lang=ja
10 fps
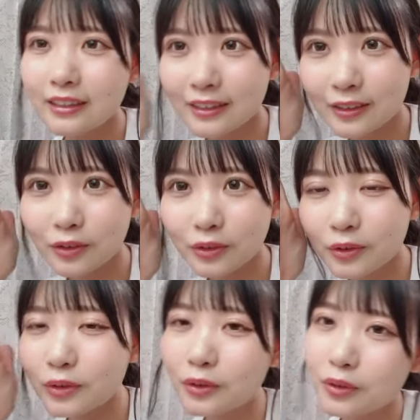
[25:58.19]

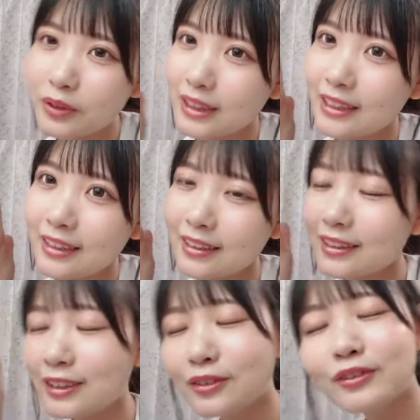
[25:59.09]
シューシン
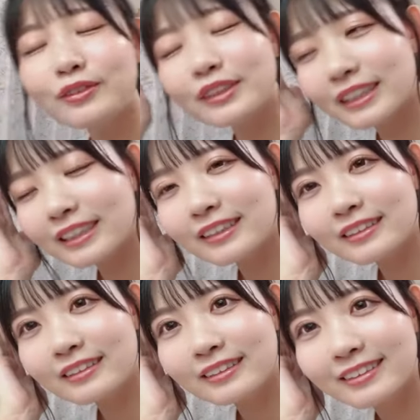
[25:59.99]

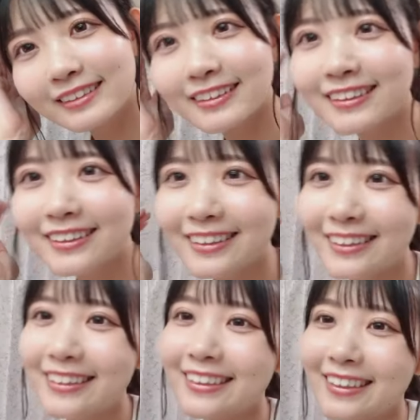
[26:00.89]
シューシン